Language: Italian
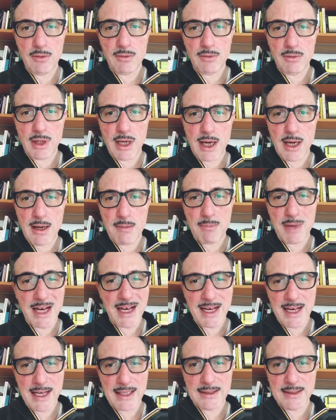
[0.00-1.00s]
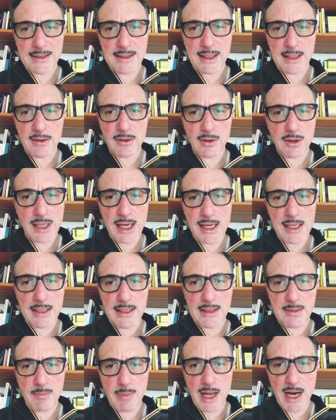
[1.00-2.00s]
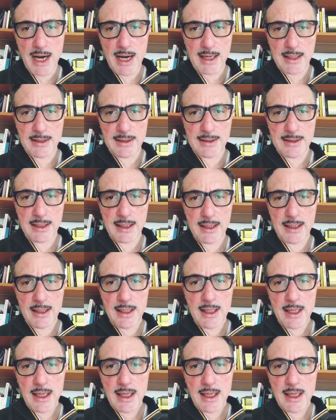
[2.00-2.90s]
una mancanza totale di speranza.